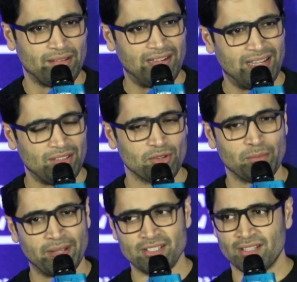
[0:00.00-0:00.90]
వీళ్ళెందుకు
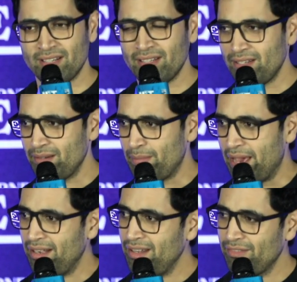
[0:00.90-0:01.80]
మేజర్ని
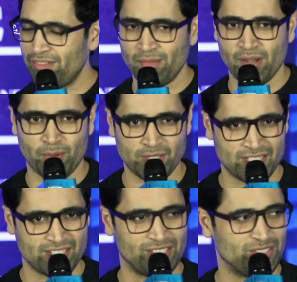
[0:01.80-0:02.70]
పాన్ ఇండియా ఫిల్మ్లా
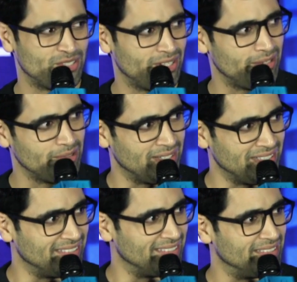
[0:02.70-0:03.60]
ప్రొజెక్ట్ చేస్తున్నారు
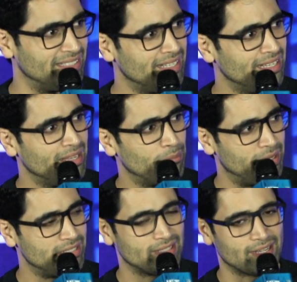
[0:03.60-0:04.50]
అని
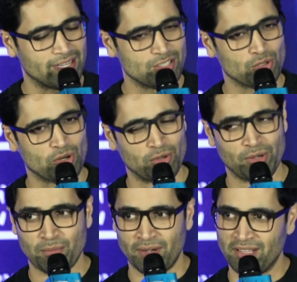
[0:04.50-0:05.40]
మేజర్కి అగేన్స్ట్ ఒక
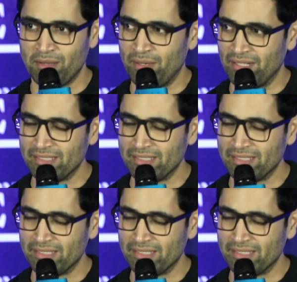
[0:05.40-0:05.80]
ట్వీట్ అనమాట